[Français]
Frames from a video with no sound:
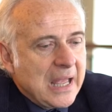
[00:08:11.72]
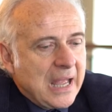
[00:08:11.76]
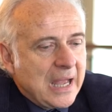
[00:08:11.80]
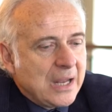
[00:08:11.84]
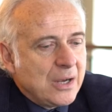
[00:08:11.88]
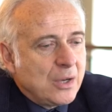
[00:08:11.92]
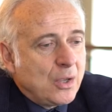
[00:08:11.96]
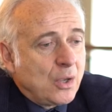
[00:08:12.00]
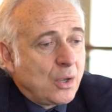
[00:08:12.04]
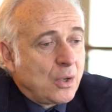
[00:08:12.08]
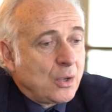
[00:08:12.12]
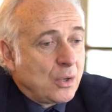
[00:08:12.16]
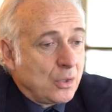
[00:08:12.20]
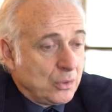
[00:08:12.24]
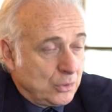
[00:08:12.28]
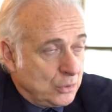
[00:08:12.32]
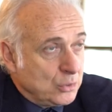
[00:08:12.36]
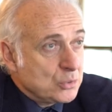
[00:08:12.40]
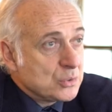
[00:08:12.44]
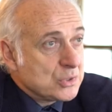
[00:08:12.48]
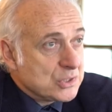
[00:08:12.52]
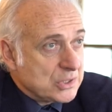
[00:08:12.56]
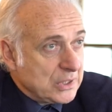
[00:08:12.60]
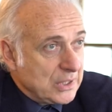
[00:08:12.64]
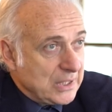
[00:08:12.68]
Alors, euh,
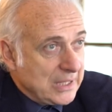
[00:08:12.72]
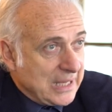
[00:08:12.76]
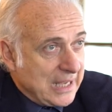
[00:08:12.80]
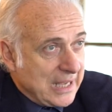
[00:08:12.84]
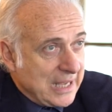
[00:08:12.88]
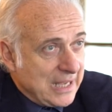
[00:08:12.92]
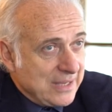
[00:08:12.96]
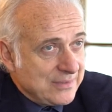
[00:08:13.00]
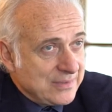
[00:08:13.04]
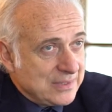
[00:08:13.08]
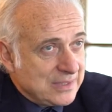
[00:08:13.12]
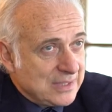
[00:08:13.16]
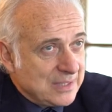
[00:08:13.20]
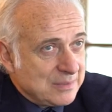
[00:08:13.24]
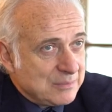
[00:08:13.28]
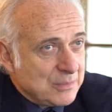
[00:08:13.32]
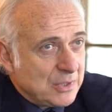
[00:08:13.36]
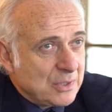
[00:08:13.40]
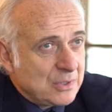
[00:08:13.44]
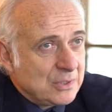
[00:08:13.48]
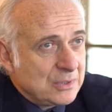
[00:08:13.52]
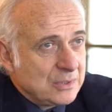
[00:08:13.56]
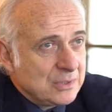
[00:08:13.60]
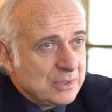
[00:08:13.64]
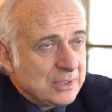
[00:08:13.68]
tout cela,
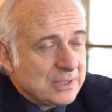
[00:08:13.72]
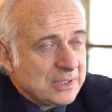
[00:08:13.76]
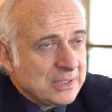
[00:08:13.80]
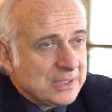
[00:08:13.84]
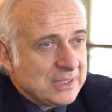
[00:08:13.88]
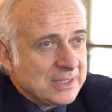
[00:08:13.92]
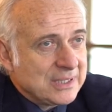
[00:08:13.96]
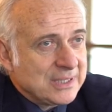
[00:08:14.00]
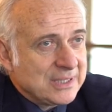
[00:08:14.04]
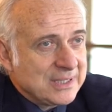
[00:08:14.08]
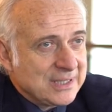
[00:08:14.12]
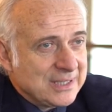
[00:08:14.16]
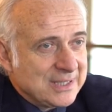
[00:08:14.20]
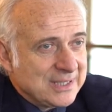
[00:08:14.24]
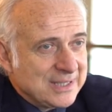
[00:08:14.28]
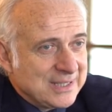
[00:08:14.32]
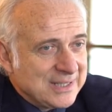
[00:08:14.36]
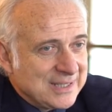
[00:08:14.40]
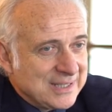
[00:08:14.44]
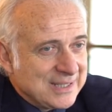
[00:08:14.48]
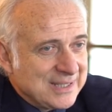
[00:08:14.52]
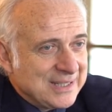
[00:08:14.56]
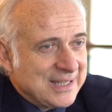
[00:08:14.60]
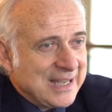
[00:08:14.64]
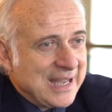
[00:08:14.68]
évidemment,
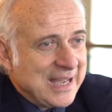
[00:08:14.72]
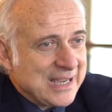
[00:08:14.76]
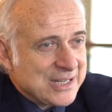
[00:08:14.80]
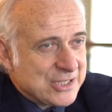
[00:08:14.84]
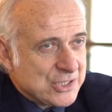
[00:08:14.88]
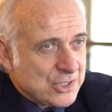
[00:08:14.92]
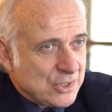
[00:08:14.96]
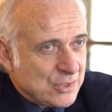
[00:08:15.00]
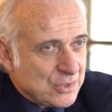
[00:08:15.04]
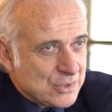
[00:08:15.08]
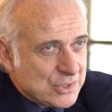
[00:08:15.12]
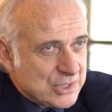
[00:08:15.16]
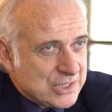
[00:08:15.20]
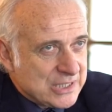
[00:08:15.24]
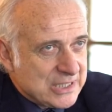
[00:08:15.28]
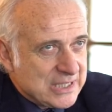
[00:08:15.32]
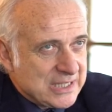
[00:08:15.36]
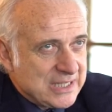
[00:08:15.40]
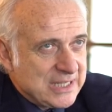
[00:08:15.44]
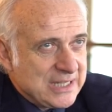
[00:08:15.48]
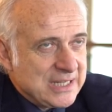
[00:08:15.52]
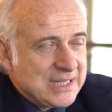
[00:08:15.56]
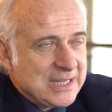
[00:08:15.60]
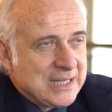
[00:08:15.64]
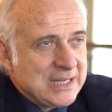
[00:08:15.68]
euh, a
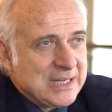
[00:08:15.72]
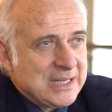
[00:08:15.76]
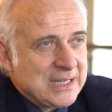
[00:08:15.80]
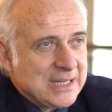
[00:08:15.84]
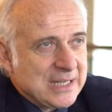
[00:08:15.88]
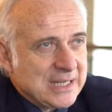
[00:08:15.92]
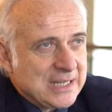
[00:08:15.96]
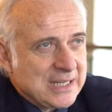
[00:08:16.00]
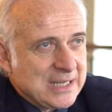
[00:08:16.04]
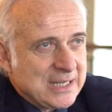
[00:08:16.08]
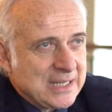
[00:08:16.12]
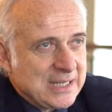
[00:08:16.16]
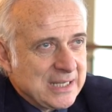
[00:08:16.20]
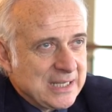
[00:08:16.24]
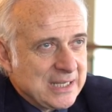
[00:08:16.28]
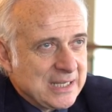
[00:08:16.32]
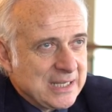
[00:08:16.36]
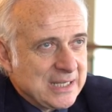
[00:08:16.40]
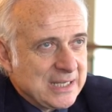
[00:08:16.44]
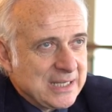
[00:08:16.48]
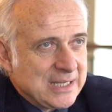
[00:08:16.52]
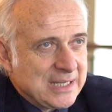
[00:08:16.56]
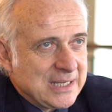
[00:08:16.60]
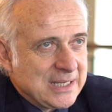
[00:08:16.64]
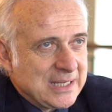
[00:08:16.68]
changé
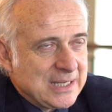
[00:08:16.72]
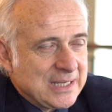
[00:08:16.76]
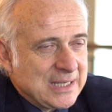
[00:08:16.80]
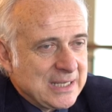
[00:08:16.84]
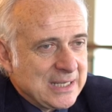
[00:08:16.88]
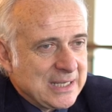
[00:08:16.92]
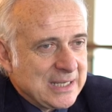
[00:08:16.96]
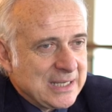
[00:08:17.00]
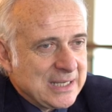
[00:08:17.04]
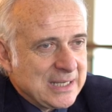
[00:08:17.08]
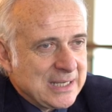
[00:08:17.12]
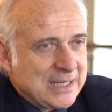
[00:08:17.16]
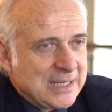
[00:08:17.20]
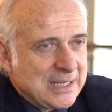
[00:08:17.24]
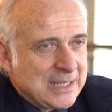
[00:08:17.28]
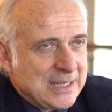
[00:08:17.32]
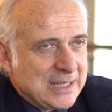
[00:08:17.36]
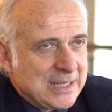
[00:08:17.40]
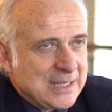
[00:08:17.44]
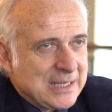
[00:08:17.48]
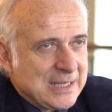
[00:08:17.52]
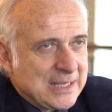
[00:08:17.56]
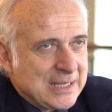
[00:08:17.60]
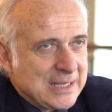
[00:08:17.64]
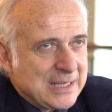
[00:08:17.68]

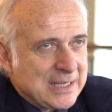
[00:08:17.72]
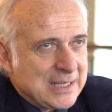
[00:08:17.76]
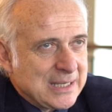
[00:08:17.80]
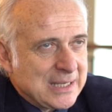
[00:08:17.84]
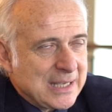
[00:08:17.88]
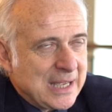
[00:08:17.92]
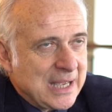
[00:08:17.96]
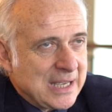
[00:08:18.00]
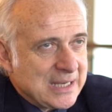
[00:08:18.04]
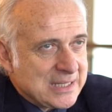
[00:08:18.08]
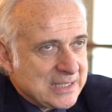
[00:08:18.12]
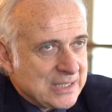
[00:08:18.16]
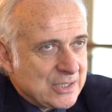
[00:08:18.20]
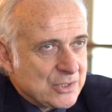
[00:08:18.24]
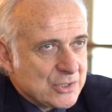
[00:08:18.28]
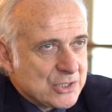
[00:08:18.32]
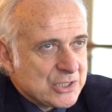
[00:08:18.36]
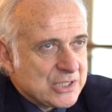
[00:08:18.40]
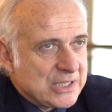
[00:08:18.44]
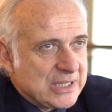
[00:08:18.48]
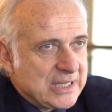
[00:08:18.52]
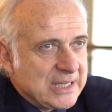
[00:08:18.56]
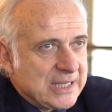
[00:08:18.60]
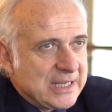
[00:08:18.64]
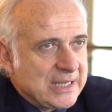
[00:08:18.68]
euh, a
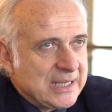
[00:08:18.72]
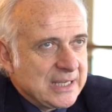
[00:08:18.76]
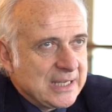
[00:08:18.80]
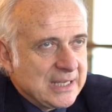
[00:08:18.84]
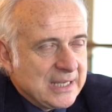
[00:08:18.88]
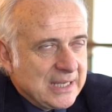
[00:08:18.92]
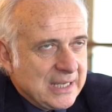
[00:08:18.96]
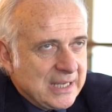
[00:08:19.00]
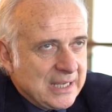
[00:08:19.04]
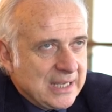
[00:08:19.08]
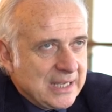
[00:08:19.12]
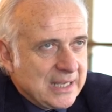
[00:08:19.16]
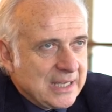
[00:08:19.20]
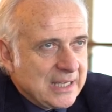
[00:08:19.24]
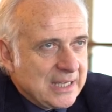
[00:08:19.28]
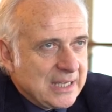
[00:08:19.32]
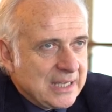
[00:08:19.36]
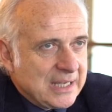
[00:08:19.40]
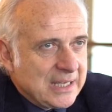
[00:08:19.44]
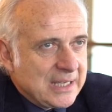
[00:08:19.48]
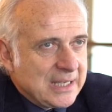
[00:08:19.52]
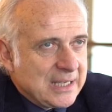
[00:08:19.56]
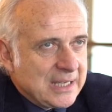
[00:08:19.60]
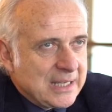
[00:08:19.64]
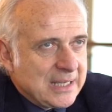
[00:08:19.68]
changé
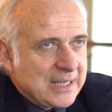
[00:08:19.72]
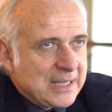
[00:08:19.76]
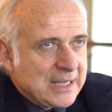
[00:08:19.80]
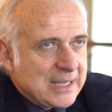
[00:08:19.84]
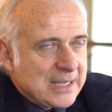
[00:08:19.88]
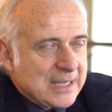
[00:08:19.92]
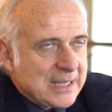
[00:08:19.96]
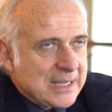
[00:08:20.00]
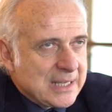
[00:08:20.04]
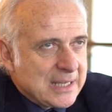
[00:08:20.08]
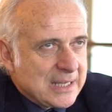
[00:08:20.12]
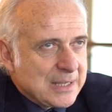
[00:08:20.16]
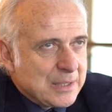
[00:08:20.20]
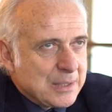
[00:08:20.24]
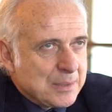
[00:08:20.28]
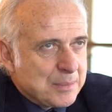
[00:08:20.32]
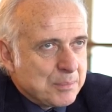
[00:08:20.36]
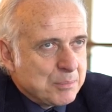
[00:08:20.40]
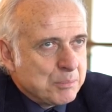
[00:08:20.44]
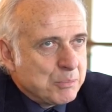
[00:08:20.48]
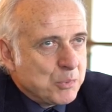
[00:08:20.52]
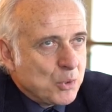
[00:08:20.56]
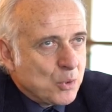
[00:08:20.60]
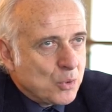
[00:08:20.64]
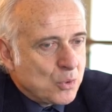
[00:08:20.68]
euh,
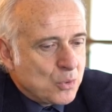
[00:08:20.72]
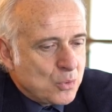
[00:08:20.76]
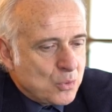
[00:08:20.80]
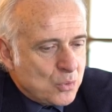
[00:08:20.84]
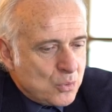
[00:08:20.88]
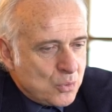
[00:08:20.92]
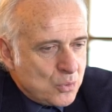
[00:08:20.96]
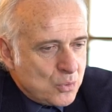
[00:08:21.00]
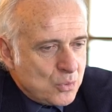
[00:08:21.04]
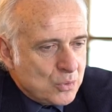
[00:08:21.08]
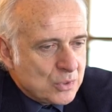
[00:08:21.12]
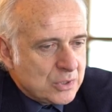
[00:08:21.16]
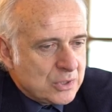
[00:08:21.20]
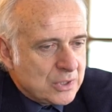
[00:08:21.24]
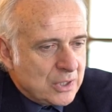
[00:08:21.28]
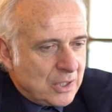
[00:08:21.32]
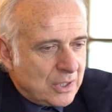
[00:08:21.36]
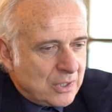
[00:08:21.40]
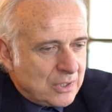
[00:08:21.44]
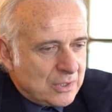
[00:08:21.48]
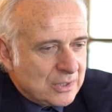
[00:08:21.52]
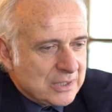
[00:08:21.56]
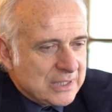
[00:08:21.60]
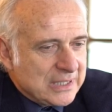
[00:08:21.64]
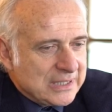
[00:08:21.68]
beaucoup
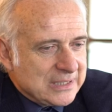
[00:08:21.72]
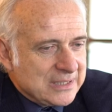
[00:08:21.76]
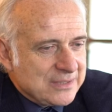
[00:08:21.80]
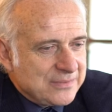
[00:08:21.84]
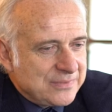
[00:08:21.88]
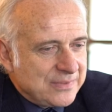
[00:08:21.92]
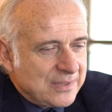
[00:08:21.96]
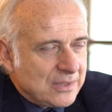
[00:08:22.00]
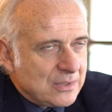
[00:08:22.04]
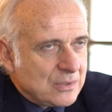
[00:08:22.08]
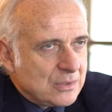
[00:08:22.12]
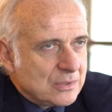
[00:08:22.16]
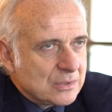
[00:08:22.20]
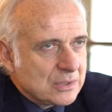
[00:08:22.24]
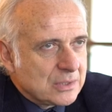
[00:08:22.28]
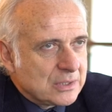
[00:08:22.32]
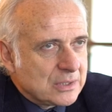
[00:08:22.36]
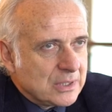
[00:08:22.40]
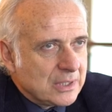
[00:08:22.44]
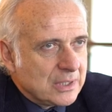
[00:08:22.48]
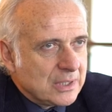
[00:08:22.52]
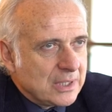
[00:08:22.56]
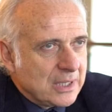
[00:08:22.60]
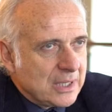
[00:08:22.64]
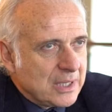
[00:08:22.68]
dans les
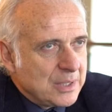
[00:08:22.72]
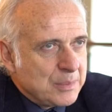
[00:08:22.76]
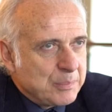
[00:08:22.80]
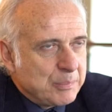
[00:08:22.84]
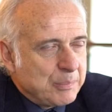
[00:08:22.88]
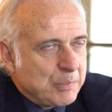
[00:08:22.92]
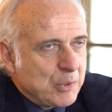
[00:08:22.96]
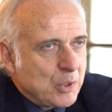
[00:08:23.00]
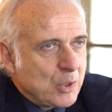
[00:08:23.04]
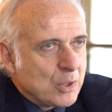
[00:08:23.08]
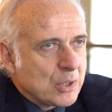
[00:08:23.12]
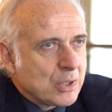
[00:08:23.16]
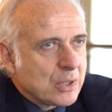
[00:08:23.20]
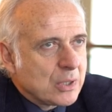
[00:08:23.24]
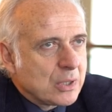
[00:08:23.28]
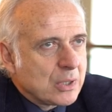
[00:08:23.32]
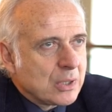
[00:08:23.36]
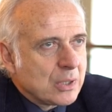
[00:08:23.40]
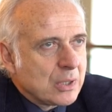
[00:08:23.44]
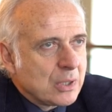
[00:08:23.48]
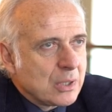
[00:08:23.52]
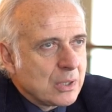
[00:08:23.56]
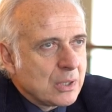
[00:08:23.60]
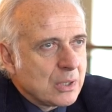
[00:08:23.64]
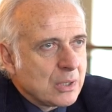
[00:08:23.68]
différentes euh,
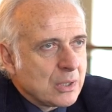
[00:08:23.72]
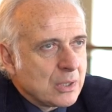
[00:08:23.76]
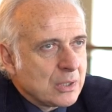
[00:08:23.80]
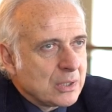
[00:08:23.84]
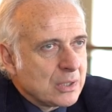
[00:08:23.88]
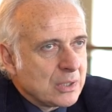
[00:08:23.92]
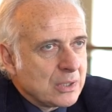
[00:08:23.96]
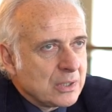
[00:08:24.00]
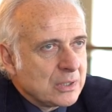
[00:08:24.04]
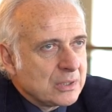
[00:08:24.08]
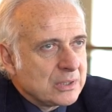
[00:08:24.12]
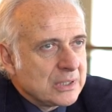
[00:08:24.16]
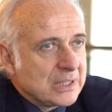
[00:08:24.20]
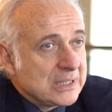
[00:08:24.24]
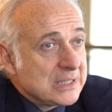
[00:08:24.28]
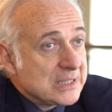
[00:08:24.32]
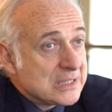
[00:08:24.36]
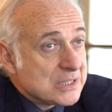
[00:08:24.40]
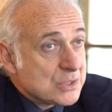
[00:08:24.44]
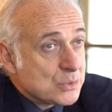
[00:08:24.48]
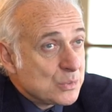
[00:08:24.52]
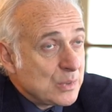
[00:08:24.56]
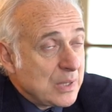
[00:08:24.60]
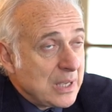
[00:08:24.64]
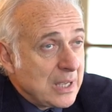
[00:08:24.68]
époques euh, de
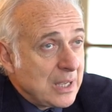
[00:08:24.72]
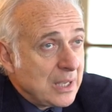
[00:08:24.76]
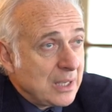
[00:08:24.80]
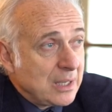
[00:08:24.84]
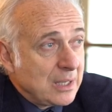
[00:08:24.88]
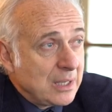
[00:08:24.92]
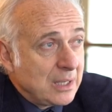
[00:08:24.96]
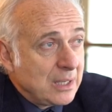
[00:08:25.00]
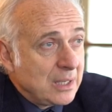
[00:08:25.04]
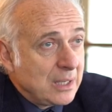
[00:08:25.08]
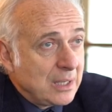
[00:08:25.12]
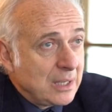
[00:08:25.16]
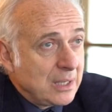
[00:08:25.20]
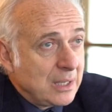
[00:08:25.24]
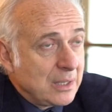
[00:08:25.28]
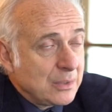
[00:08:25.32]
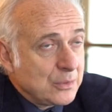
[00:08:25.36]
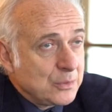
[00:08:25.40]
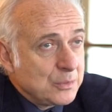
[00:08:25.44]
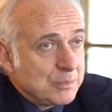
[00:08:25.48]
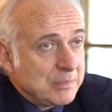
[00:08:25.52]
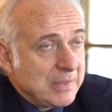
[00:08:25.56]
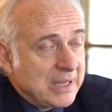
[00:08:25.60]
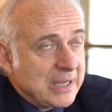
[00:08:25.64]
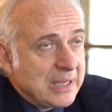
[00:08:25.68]
l'histoire
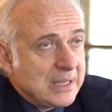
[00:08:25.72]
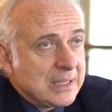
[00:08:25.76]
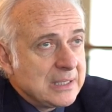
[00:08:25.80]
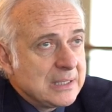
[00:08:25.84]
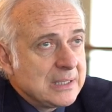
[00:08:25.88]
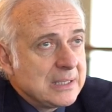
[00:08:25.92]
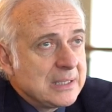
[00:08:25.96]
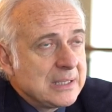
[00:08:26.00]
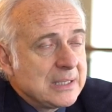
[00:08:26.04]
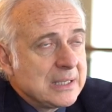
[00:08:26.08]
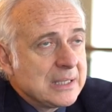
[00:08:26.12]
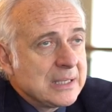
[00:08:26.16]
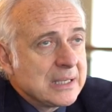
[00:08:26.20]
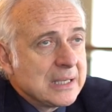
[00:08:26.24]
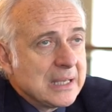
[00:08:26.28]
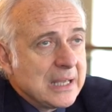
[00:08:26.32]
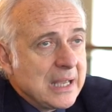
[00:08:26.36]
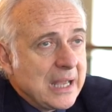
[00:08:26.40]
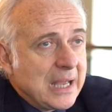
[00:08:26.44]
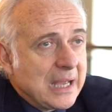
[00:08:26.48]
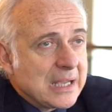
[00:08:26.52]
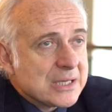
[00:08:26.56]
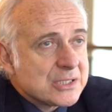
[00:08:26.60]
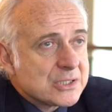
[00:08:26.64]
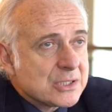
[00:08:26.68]
humaine,
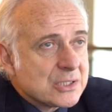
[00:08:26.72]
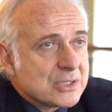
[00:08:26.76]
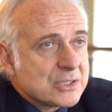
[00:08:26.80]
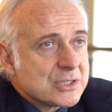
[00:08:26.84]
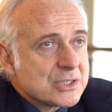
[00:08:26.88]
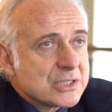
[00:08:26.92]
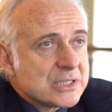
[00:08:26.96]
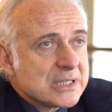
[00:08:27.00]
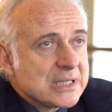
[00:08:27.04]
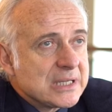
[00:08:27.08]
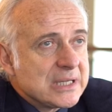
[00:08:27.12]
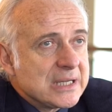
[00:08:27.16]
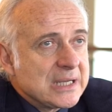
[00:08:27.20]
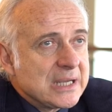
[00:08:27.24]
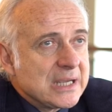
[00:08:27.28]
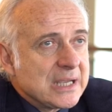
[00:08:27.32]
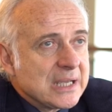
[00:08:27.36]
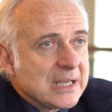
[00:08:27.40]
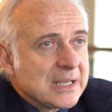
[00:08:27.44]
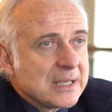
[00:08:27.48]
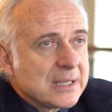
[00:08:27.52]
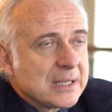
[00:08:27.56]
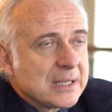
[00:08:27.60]
a changé